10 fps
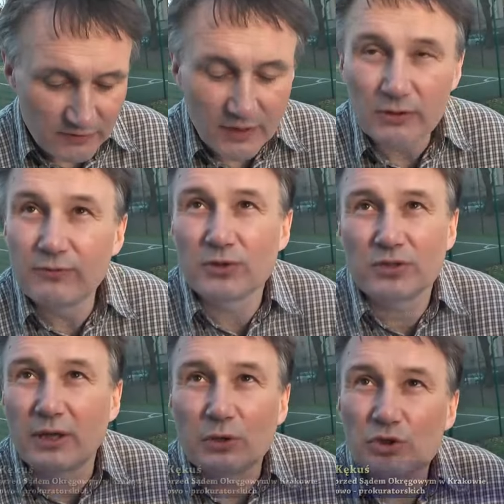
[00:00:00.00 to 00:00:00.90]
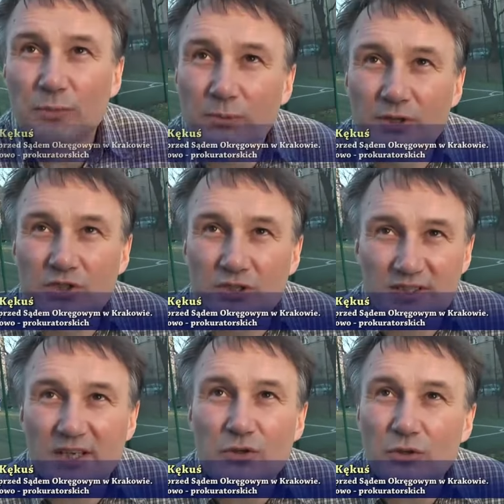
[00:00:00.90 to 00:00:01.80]
wielu funkcjonariuszy publicznych,
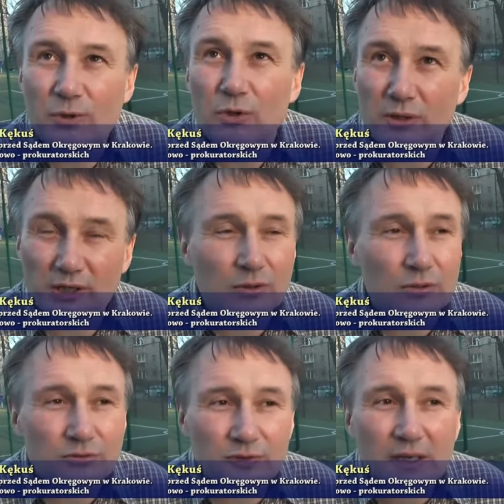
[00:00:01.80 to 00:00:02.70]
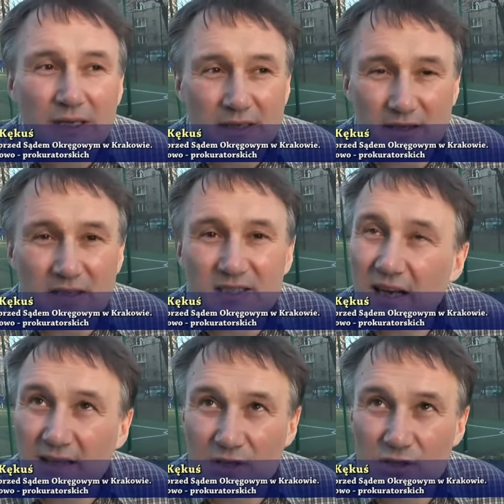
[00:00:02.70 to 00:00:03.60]
sędziów i prokuratorów jest
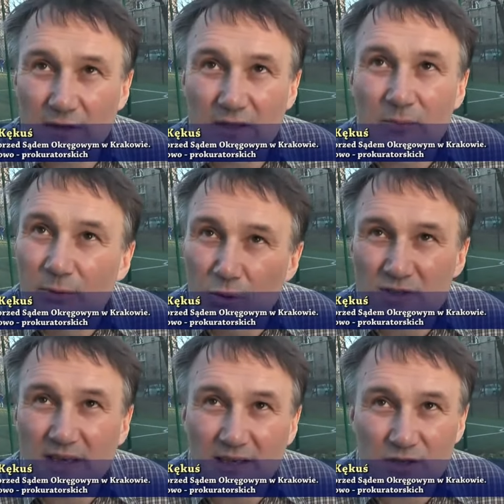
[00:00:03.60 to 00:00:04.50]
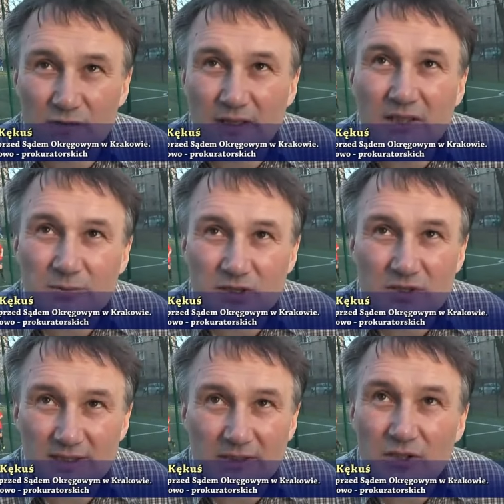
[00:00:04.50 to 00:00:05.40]
zaangażowanych, było zaangażowanych przez
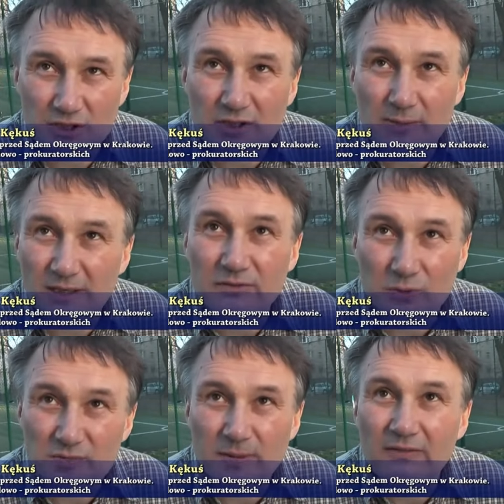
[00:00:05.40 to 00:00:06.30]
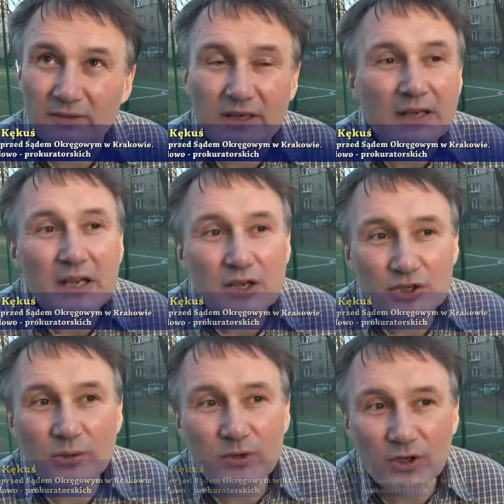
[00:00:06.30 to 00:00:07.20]
ostatnich 7 lat w tą sprawę,
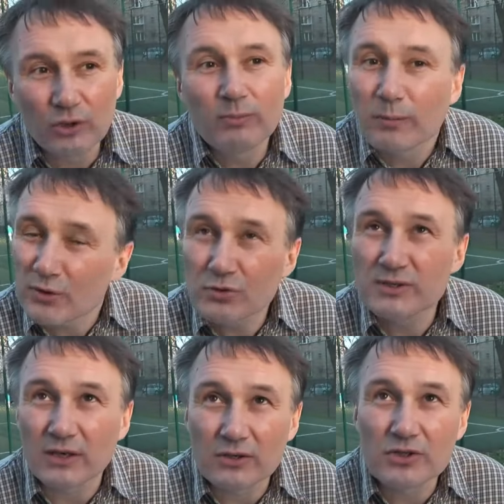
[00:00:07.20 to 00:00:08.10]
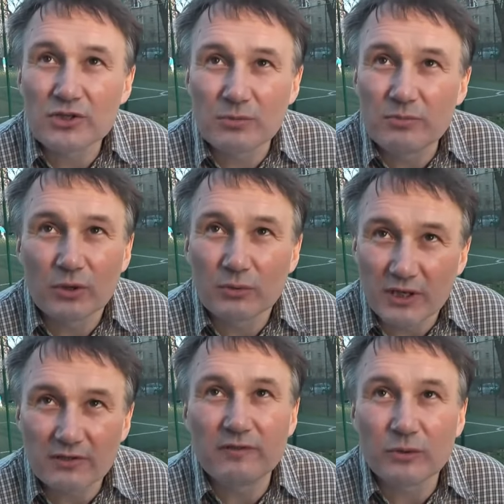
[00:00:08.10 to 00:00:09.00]
żeby ją po prostu zakończyć, żeby nie
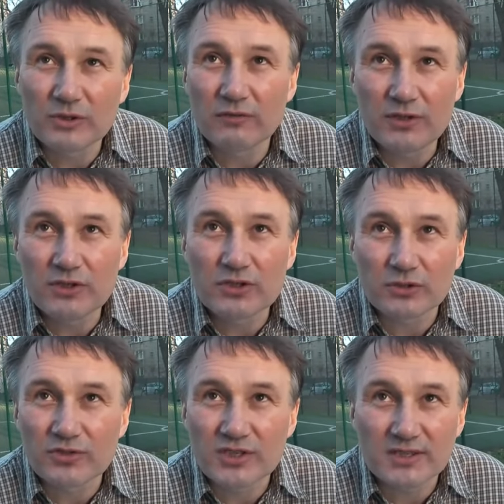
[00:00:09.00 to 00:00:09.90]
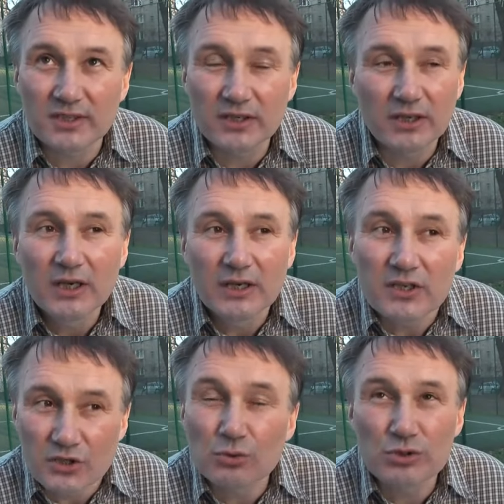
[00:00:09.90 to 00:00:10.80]
unie, uniewinnić od wszystkich
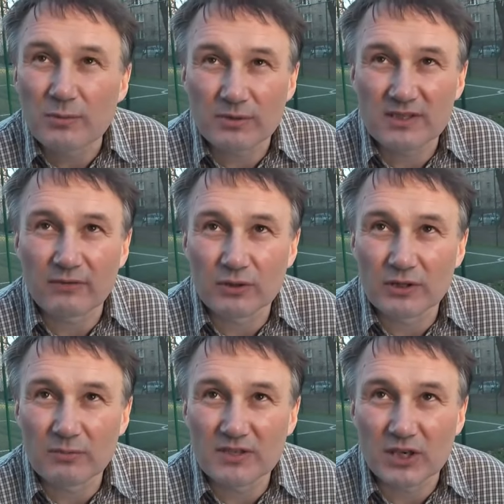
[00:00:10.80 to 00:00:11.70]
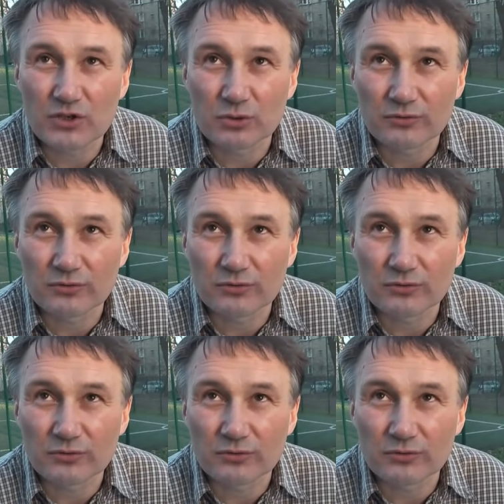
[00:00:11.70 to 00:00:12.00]
niesłusznie postawionych mi zarzutów.